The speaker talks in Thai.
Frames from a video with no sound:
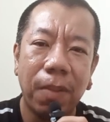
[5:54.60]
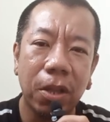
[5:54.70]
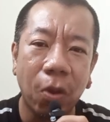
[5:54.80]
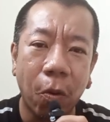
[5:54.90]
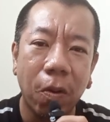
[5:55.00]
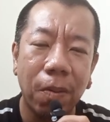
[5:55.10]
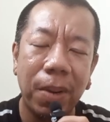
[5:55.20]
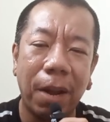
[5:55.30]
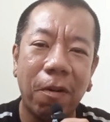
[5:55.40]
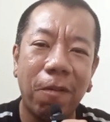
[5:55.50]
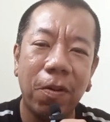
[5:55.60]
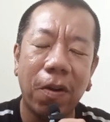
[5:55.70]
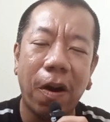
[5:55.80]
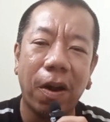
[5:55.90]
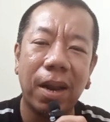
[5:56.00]
พ่อปุ๊กปิยพงศ์ผิว
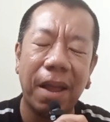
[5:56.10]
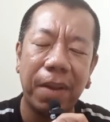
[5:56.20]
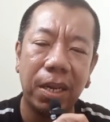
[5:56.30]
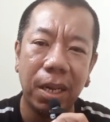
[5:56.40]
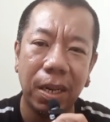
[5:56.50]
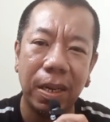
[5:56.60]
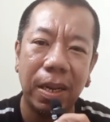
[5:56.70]
อ่อน ให้ไปถึง